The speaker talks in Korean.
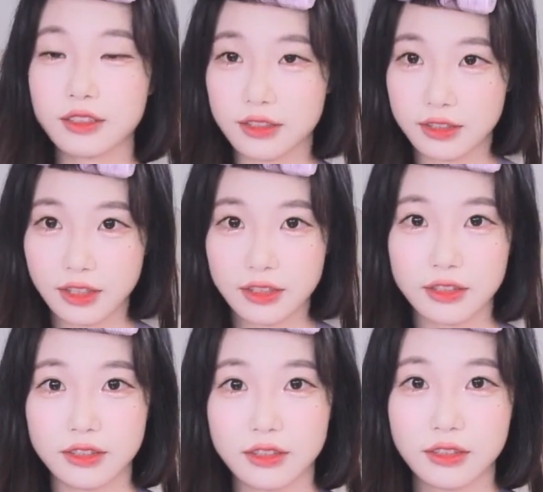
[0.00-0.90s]
닭다리
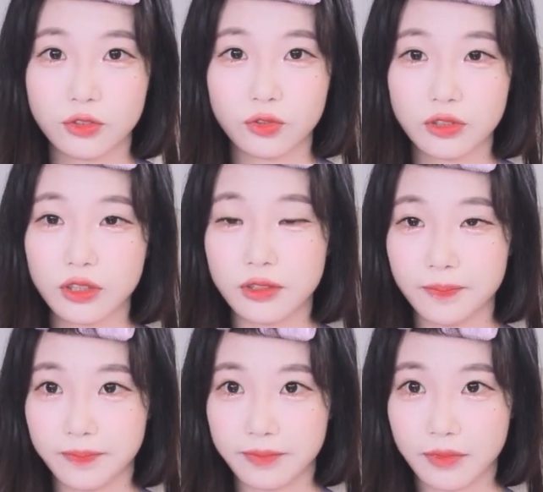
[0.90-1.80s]
스탠드고요.
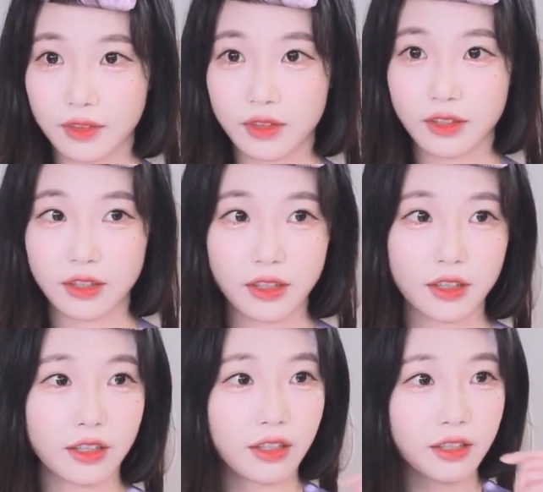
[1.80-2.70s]

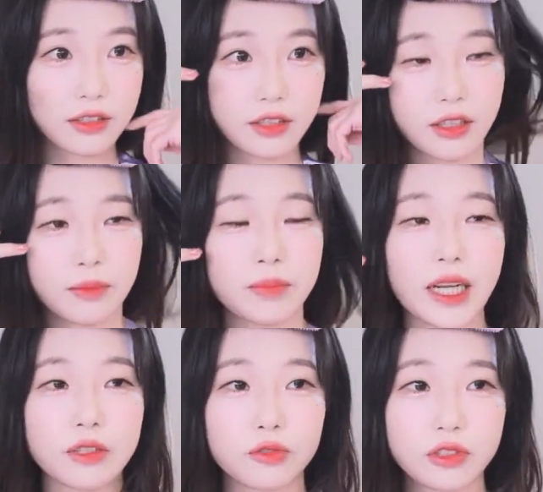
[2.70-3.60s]
제가
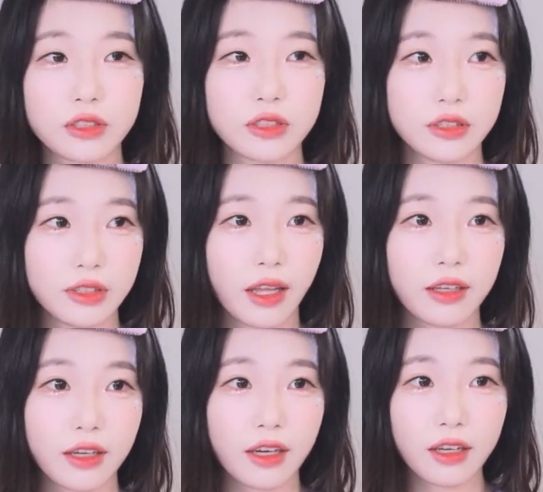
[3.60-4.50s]
팔 굿즈는
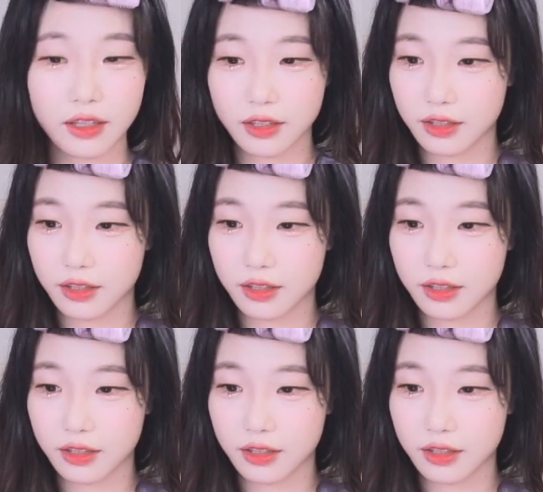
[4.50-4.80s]
4개.